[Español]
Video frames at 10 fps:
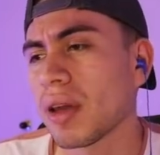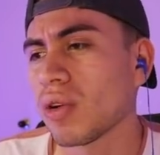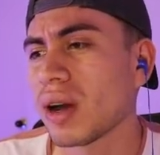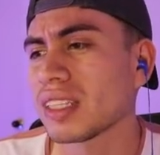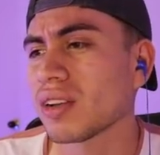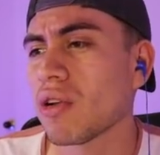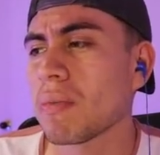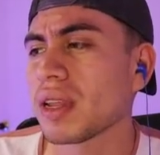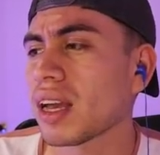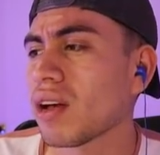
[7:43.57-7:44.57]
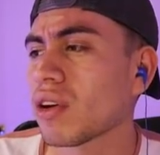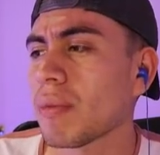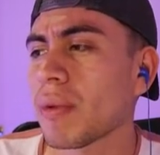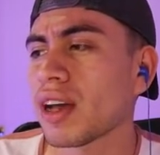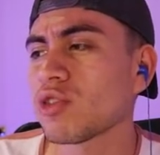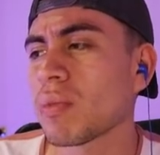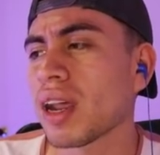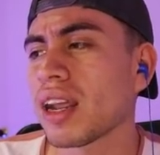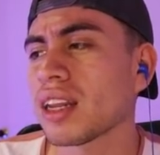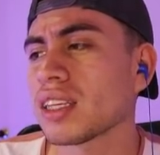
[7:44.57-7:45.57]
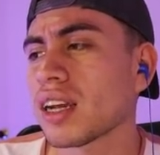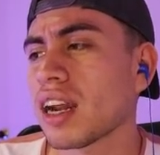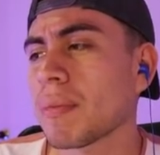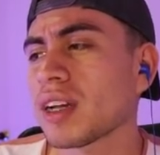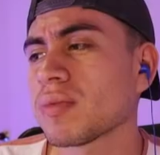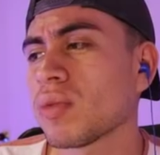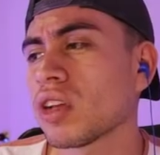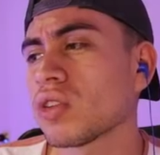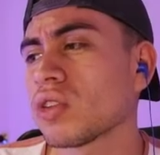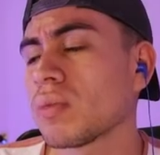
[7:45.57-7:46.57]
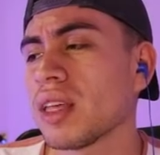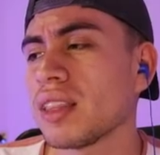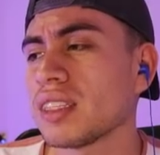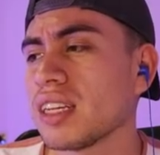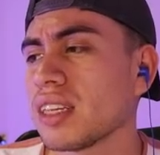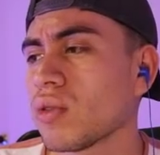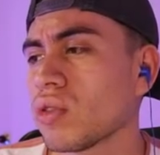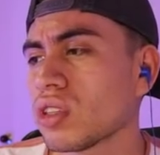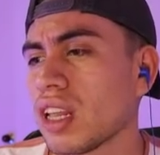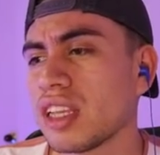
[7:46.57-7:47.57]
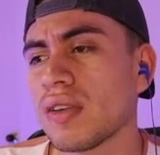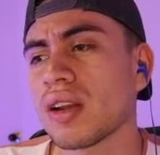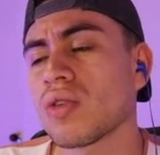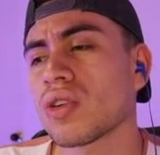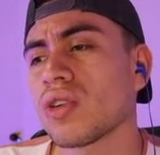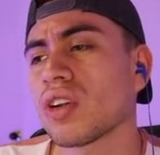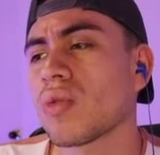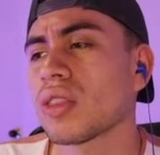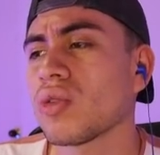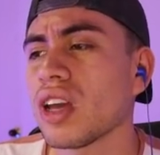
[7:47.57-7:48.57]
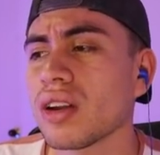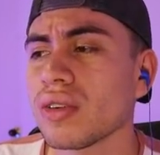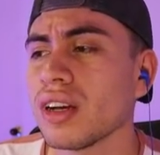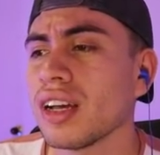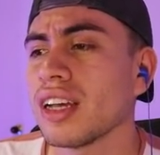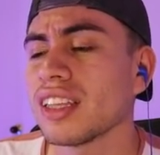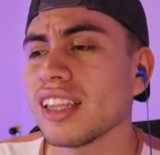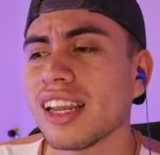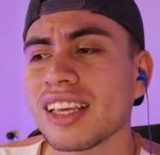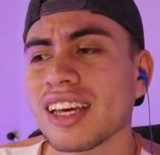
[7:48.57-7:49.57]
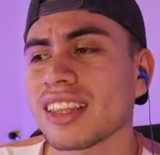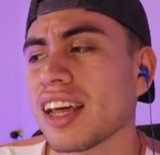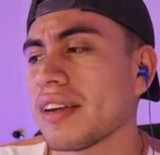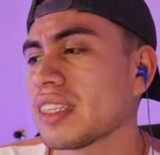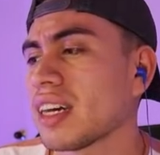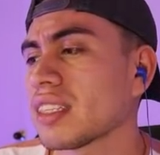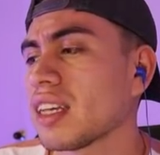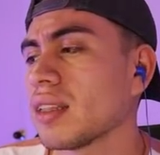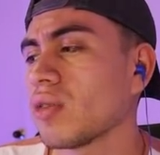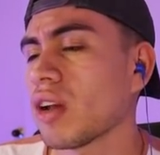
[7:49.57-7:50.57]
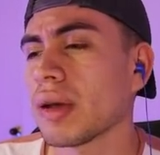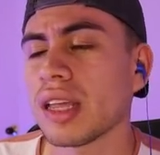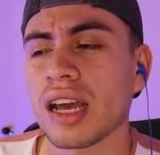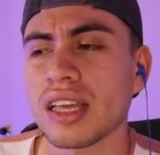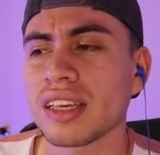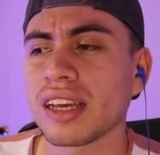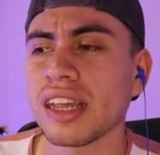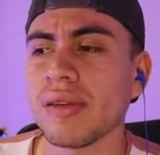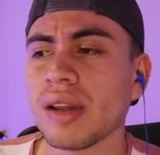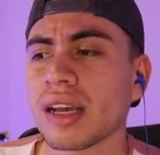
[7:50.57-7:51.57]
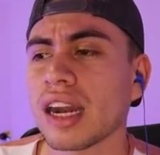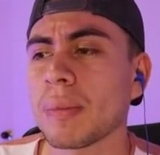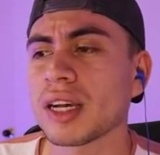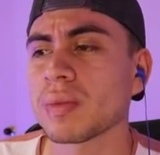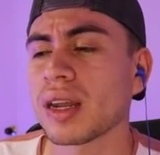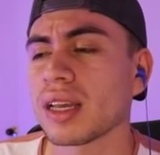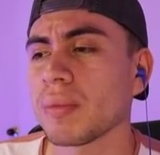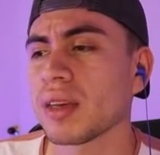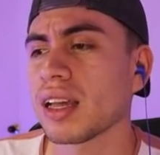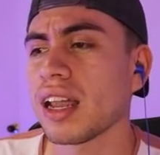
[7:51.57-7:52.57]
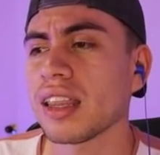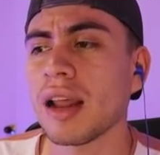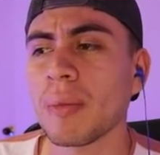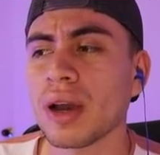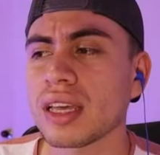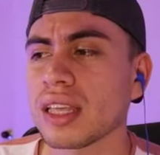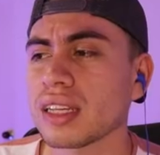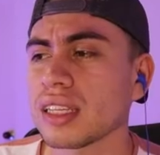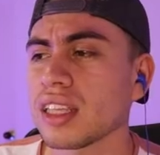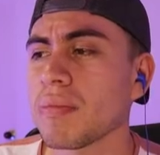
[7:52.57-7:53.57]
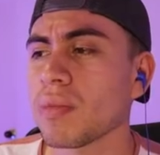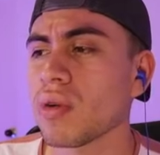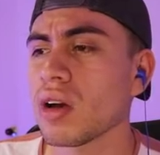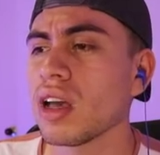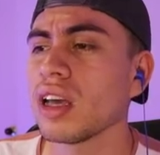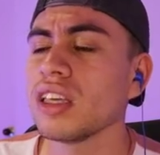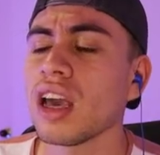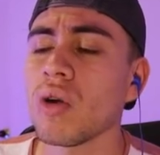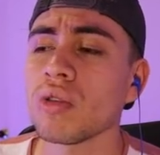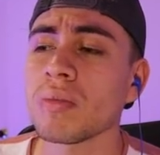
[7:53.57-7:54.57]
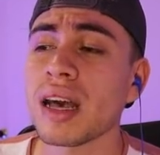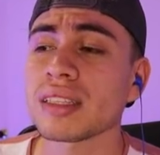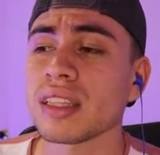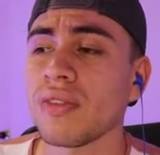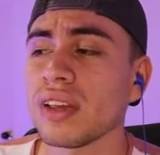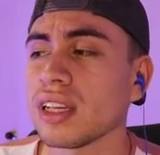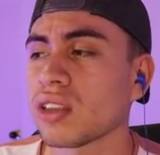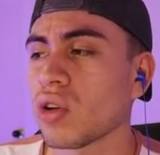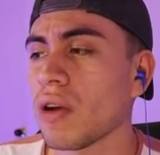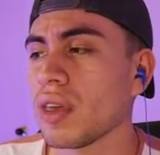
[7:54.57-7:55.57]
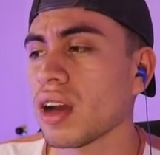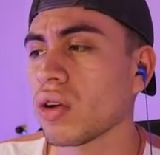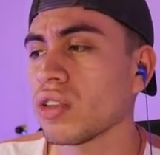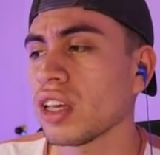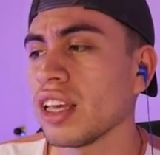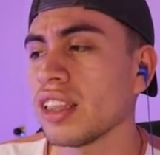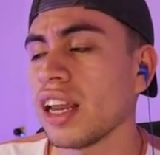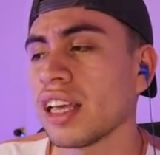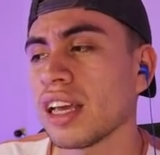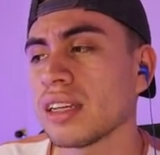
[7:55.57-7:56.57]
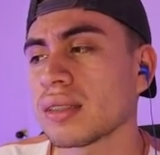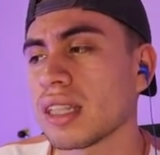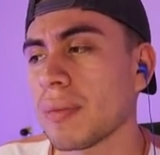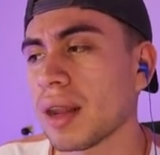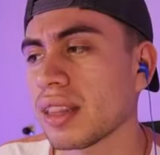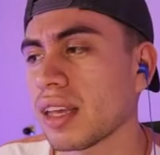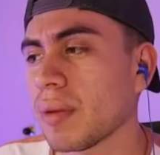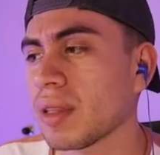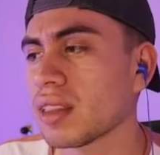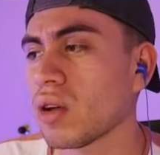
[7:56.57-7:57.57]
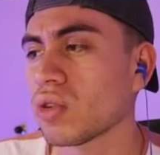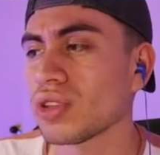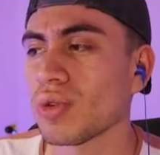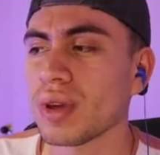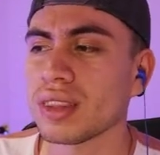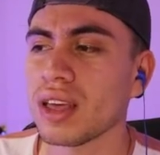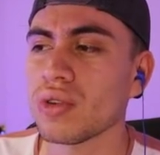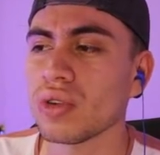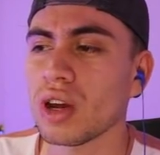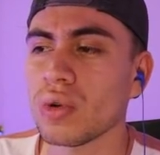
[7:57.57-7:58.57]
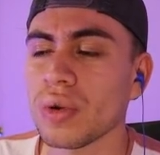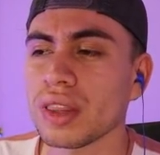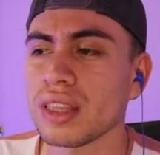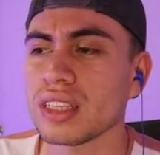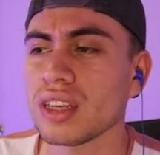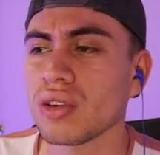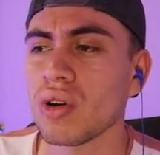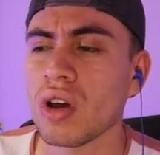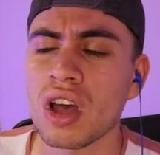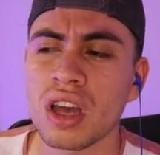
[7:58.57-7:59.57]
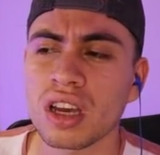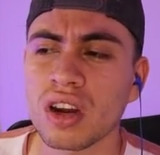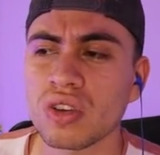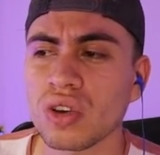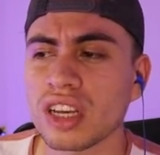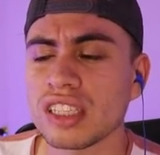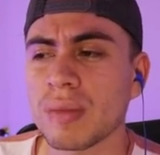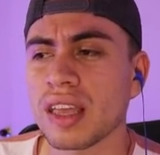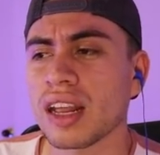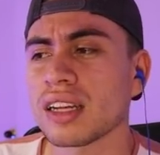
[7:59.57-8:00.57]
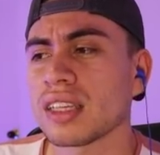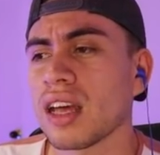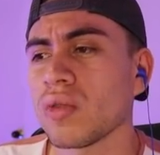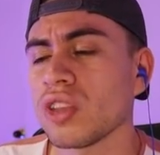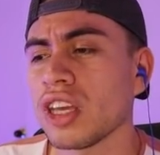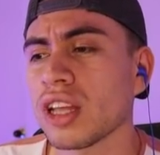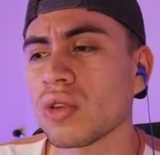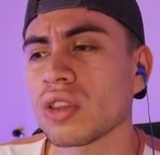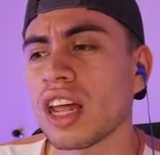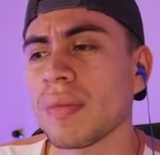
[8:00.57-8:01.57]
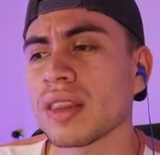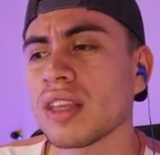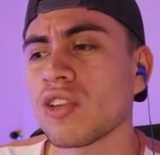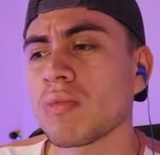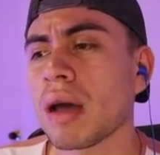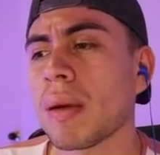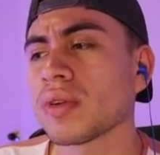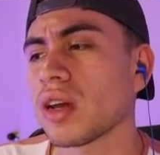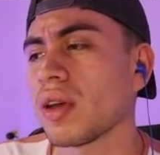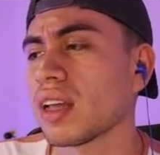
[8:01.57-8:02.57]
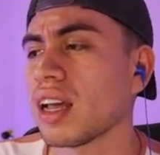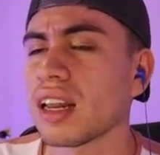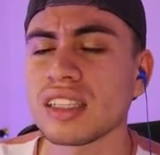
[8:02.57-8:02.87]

pero va a ser complicado que pueda superar a Richard Carapaz por esos 26 segundos que le lleva el corredor ecuatoriano tendría que atravesarse de una manera increíble Carapaz para que Mikel Landa le pueda quitar ese tiempo. Y aún más difícil todavía con Hidley, que está prácticamente a 1.51 y a 1.25. Creo yo que si mañana sea un día totalmente normal, vamos a ver que la